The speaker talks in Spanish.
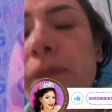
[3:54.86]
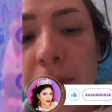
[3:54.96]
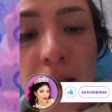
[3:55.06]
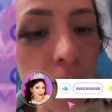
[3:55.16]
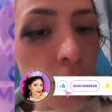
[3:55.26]

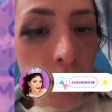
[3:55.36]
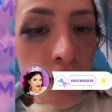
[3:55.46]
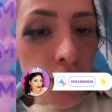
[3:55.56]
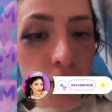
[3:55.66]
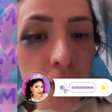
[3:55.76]
No
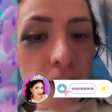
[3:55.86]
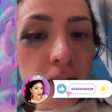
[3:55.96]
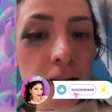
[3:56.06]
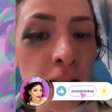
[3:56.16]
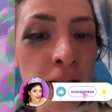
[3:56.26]
van a
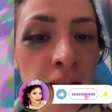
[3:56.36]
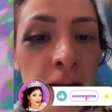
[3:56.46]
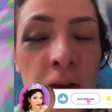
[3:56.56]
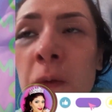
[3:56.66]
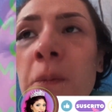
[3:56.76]

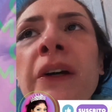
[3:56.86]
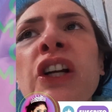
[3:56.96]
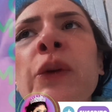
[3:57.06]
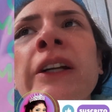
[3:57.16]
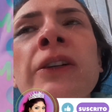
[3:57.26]
contar con
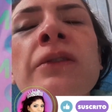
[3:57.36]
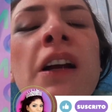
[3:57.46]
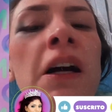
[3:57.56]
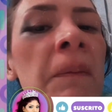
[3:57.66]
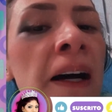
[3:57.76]
verme
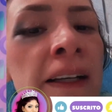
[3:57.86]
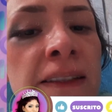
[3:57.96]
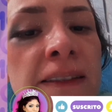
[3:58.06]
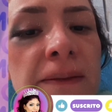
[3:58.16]
nunca más.